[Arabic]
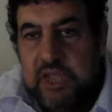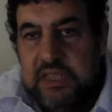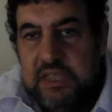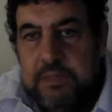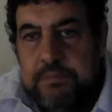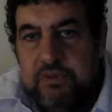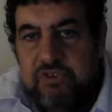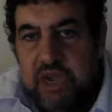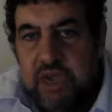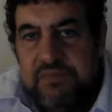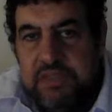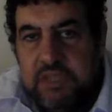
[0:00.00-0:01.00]
جديد
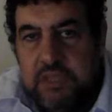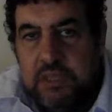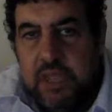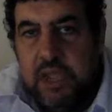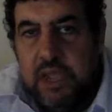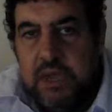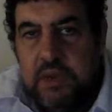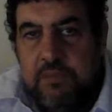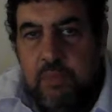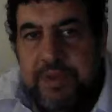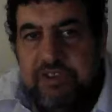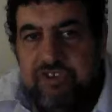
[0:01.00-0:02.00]
بشأن فتح الطيران
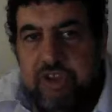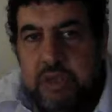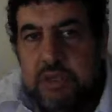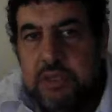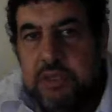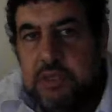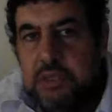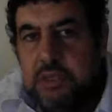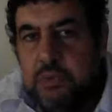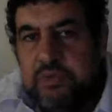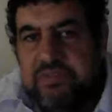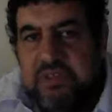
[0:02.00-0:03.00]
المباشر
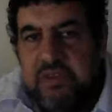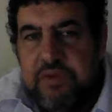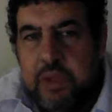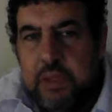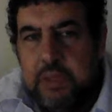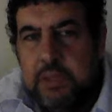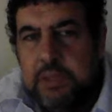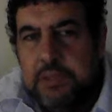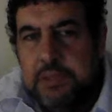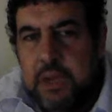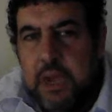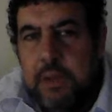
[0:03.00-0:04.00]
والسفر
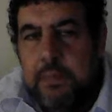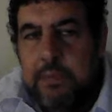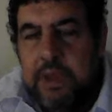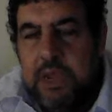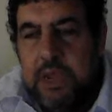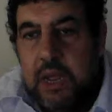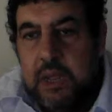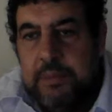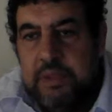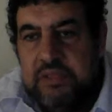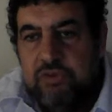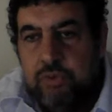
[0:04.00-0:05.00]
إلى المملكة
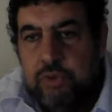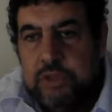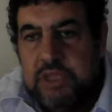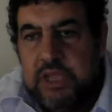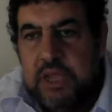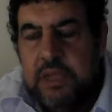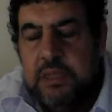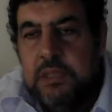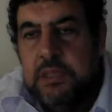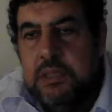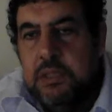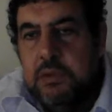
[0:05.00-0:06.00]
العربية السعودية
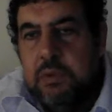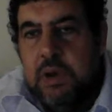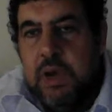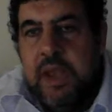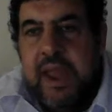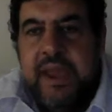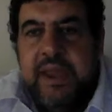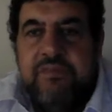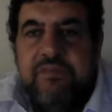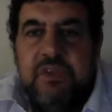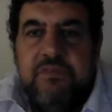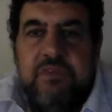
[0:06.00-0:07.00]
وقال
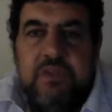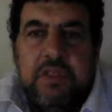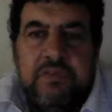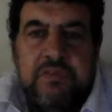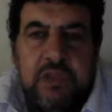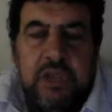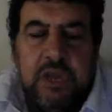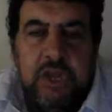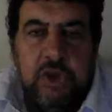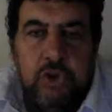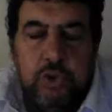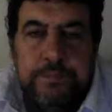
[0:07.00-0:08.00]
حنفي في تصريح
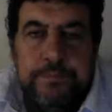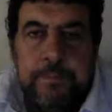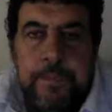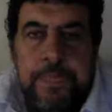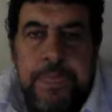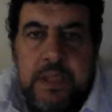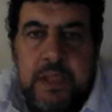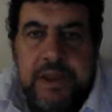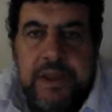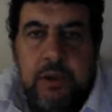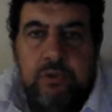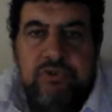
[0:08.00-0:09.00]
اليوم
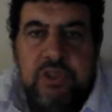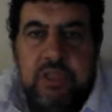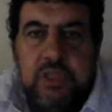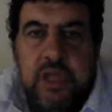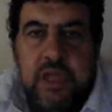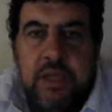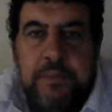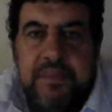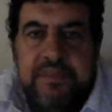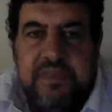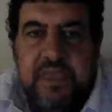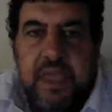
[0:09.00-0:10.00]
أنه صدر
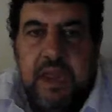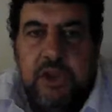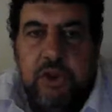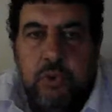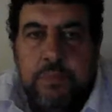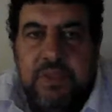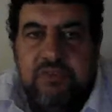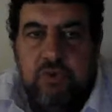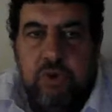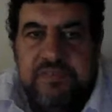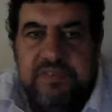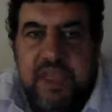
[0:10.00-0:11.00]
مساء اليوم
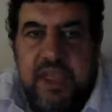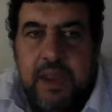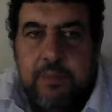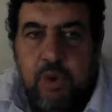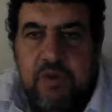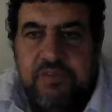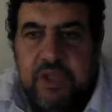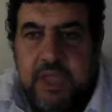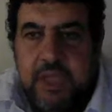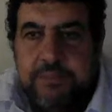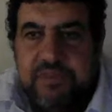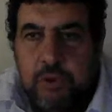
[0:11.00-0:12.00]
الثلاثاء الموافق
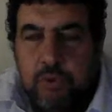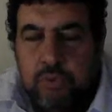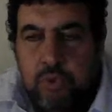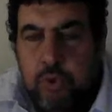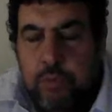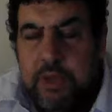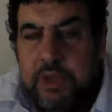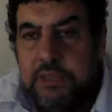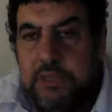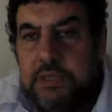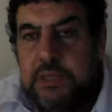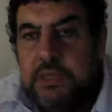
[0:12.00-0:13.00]
5 أكتوبر
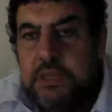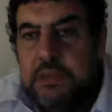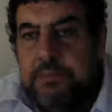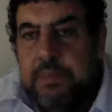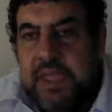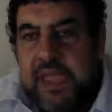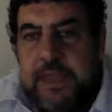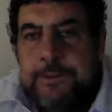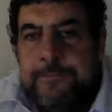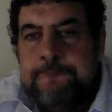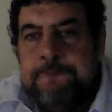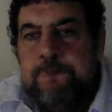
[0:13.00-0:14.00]
بيان